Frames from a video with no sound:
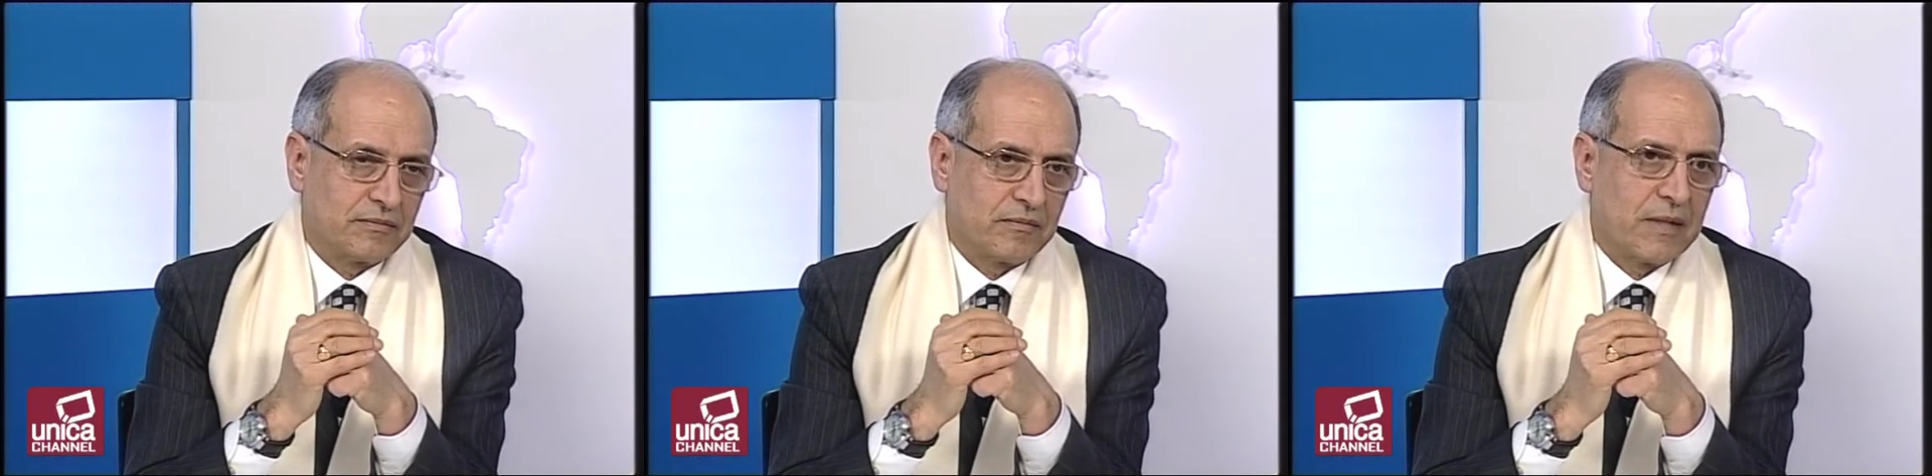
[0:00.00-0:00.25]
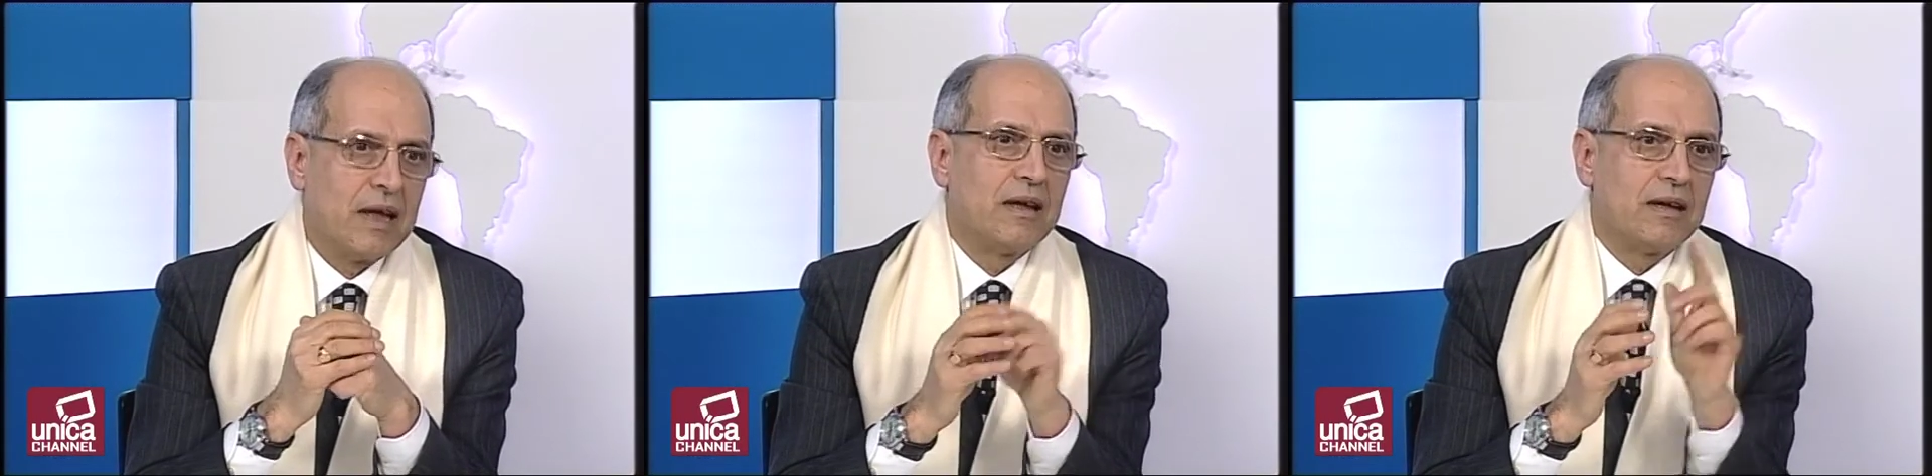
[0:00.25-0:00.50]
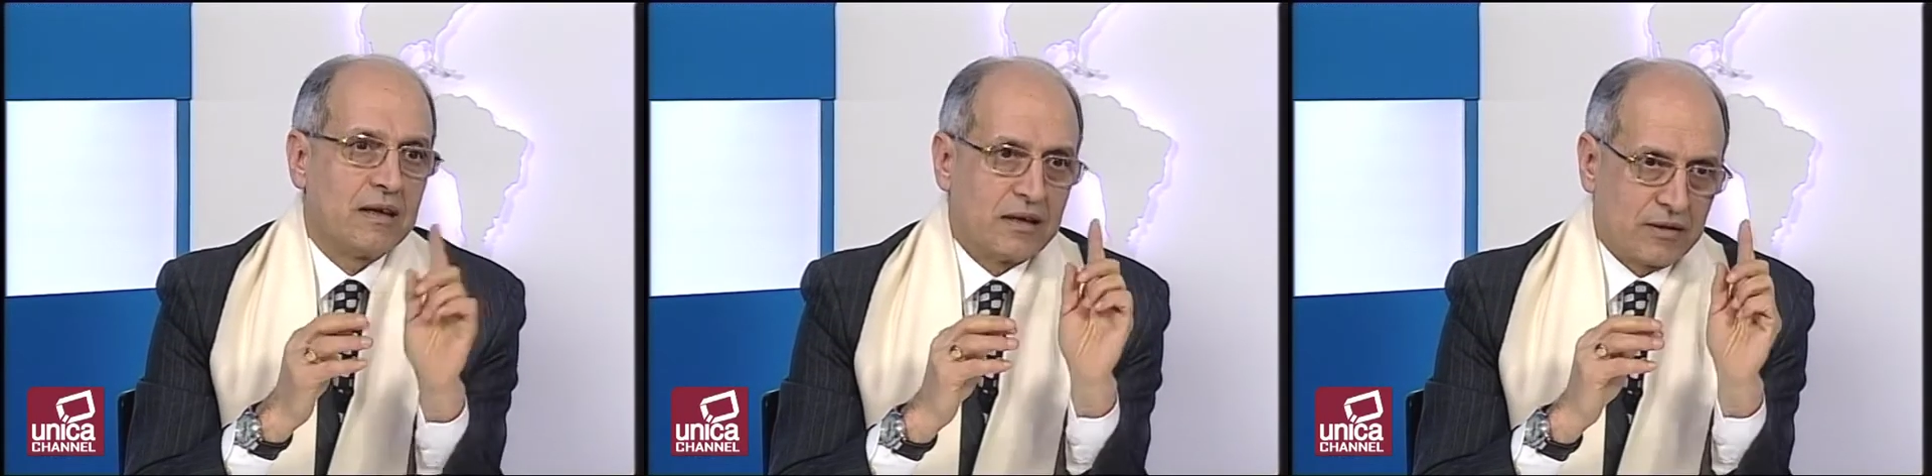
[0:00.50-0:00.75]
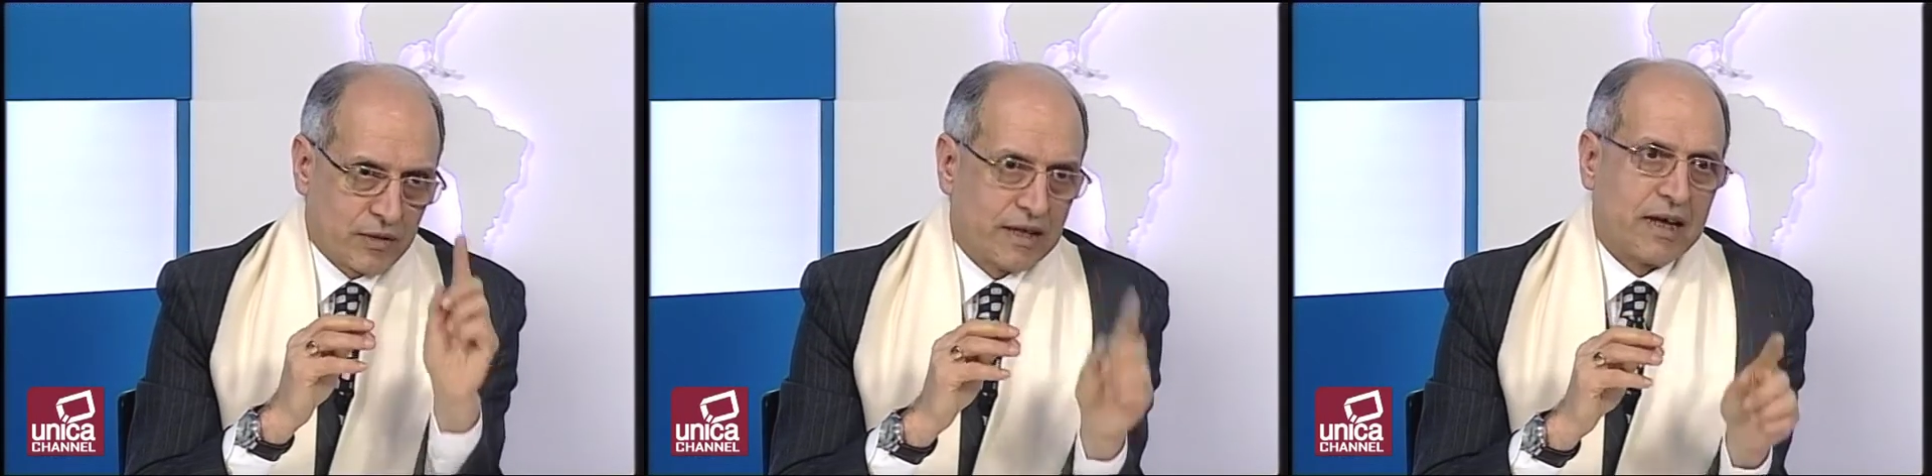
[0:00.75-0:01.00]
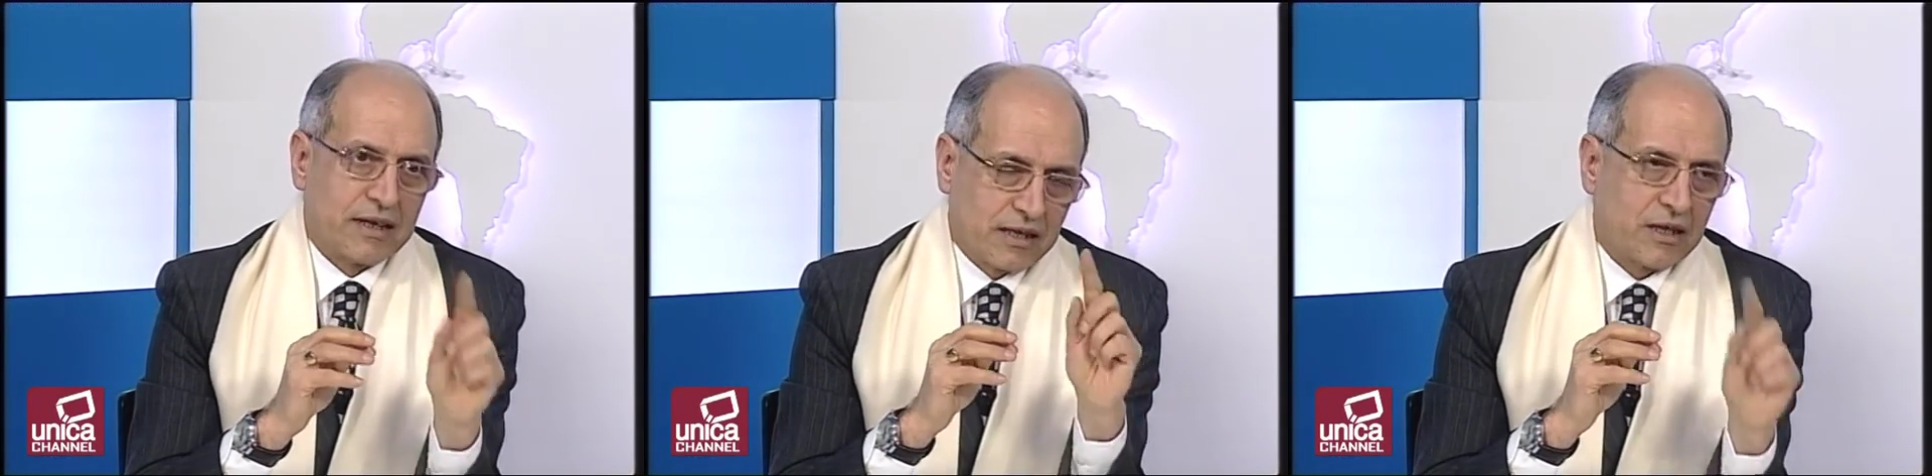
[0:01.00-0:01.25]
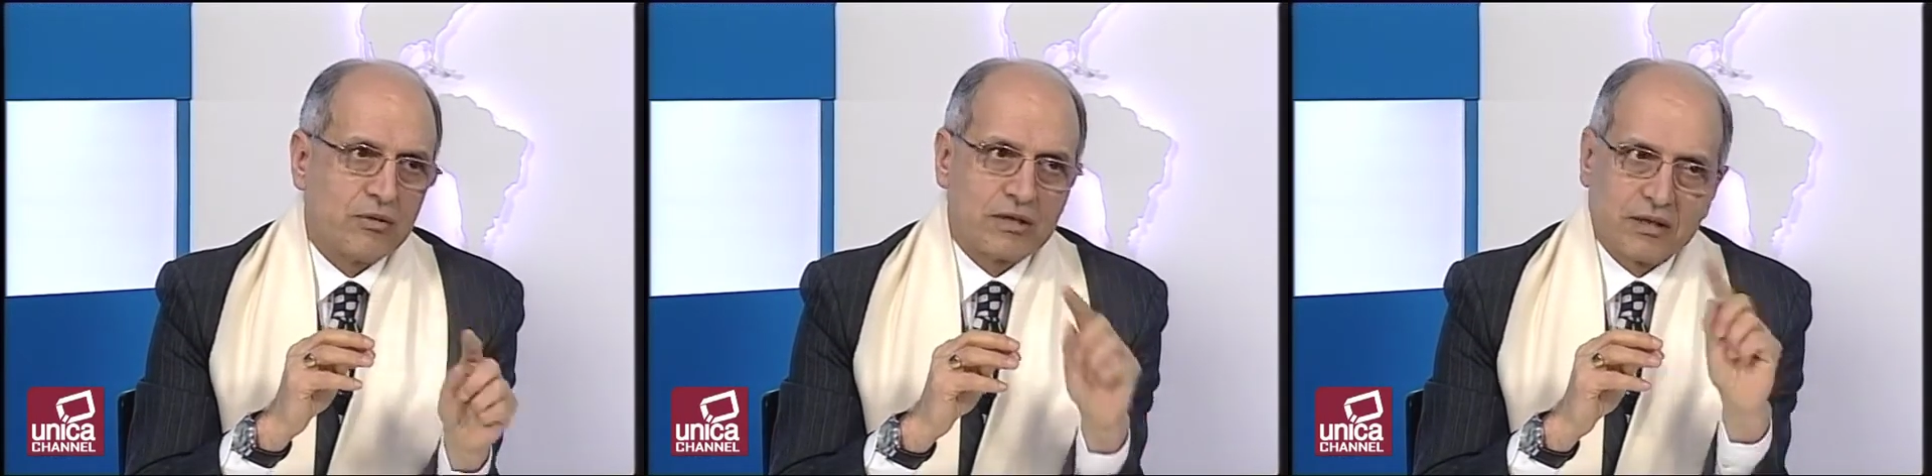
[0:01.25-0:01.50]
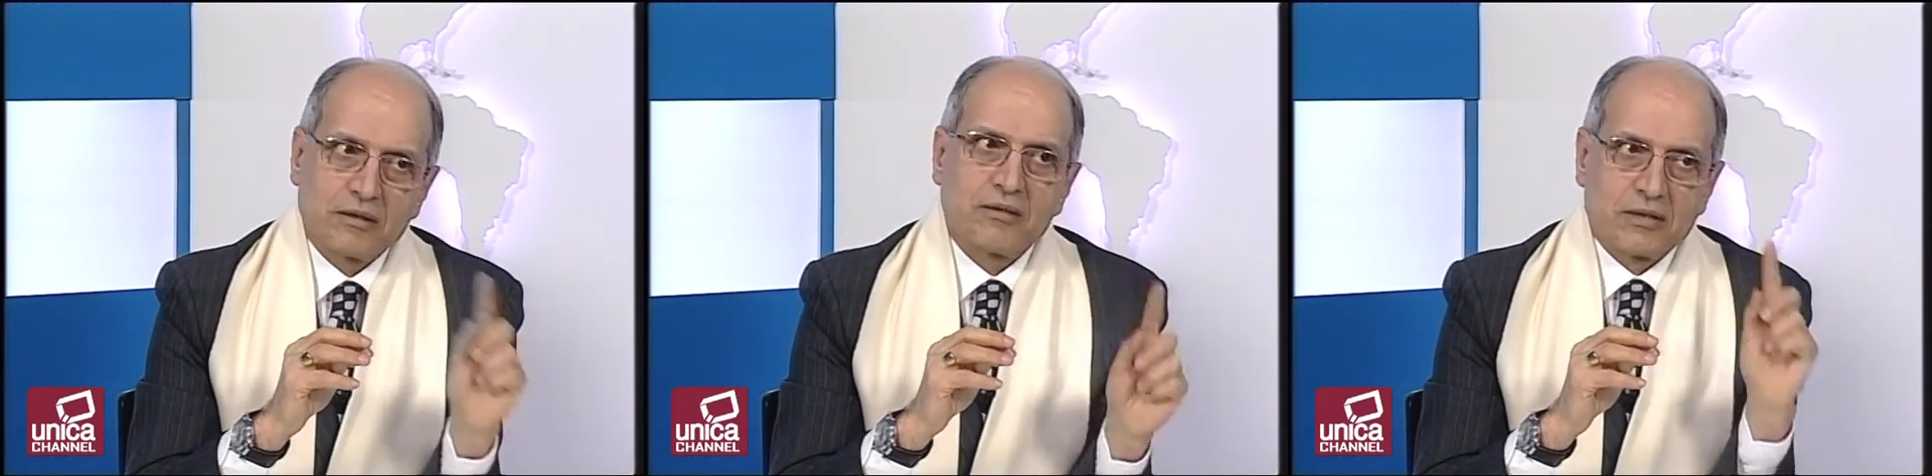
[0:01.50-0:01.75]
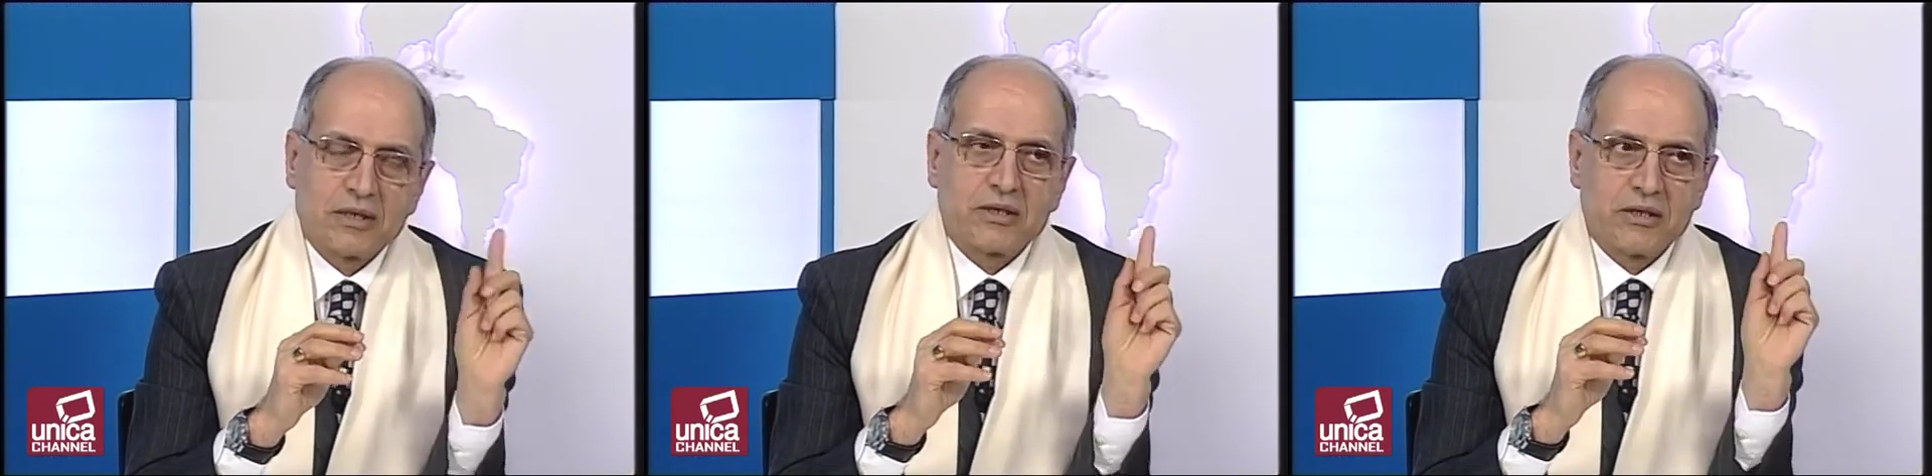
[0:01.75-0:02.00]
Mm. Guardate che questa
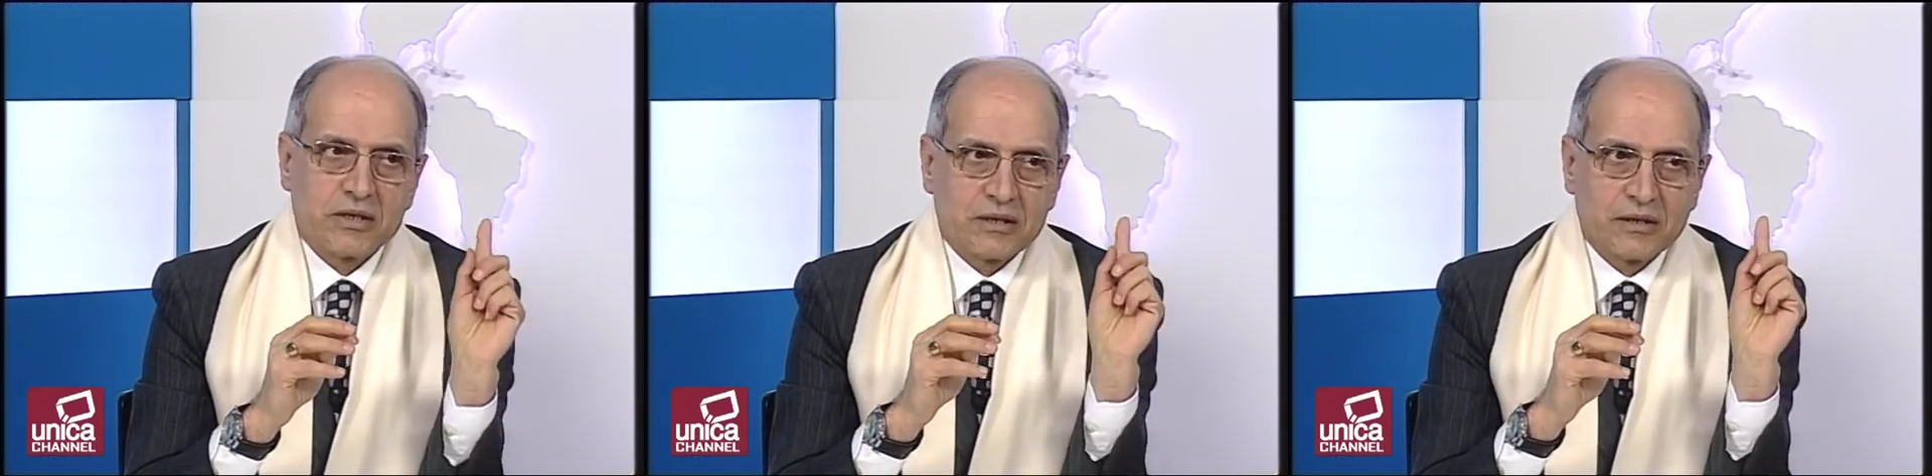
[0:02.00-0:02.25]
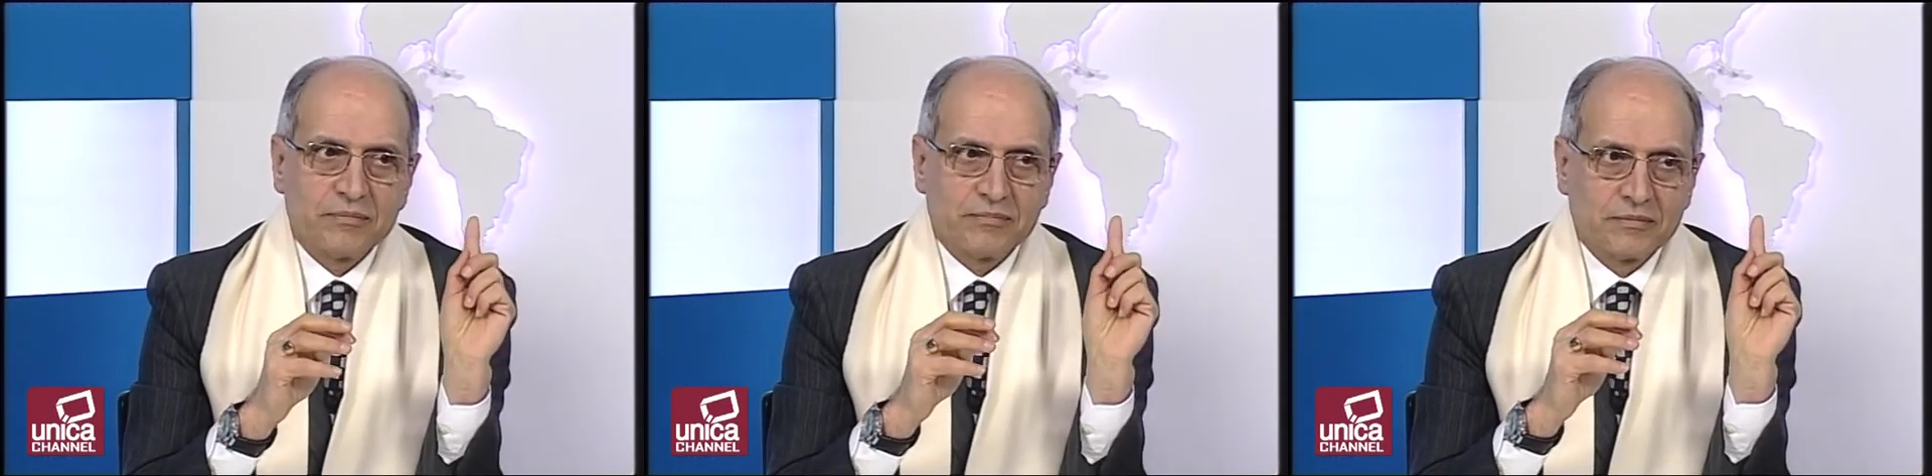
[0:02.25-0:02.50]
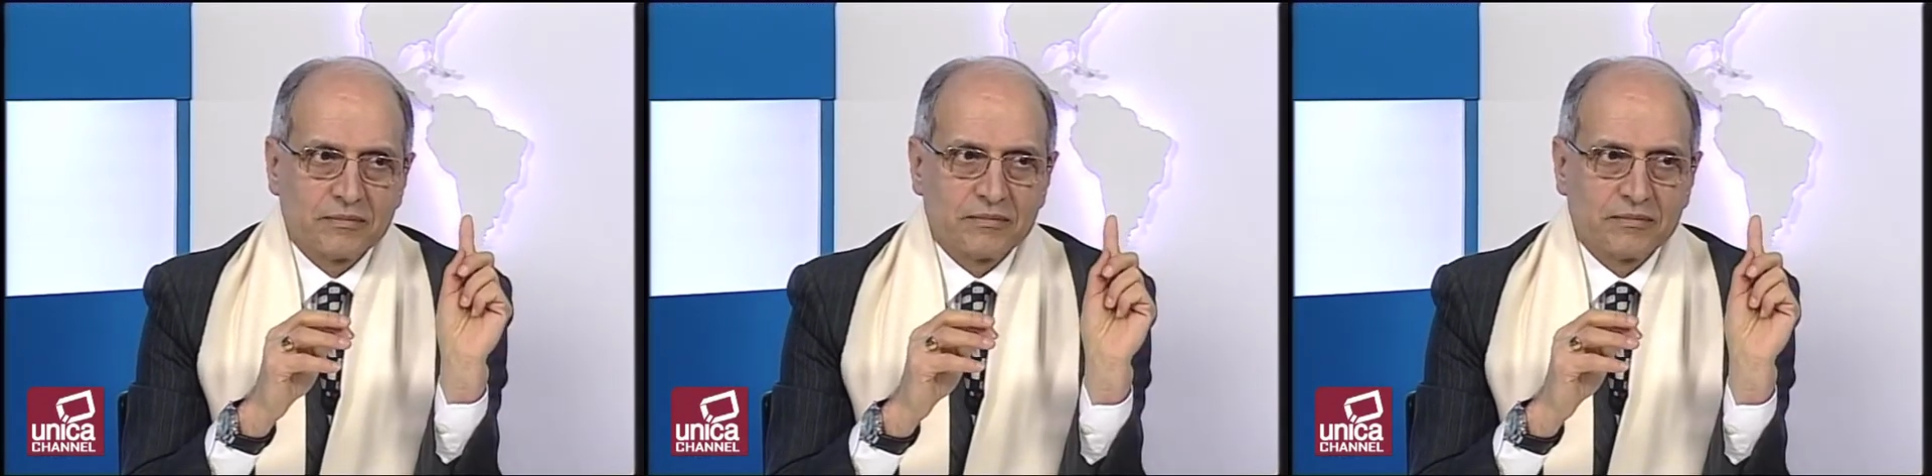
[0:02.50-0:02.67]
cosa esiste.